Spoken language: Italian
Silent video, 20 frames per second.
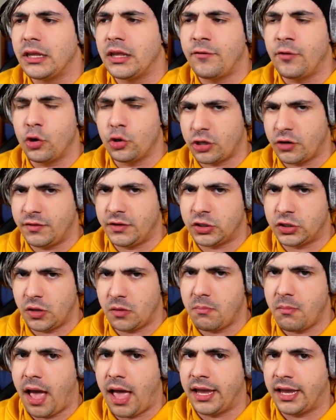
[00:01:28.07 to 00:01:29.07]
di averlo già visto in
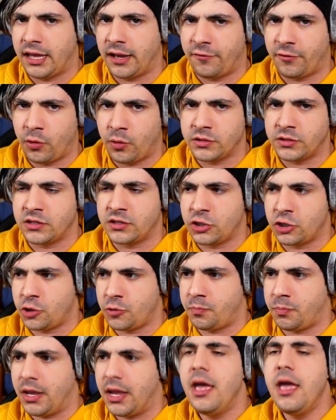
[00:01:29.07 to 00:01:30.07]
Minecraft questo
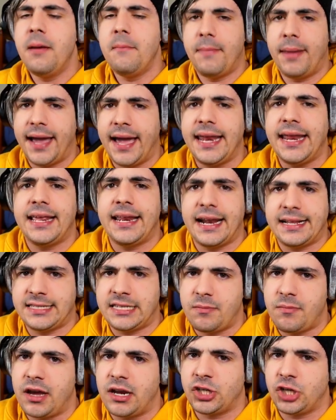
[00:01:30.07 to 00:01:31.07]
SCP, magari grazie
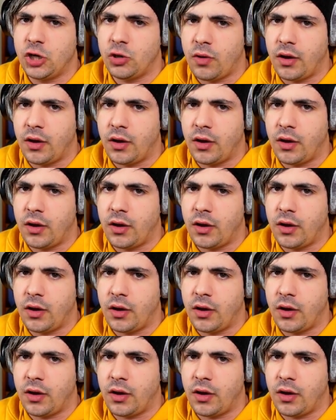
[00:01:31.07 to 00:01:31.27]
a Marci in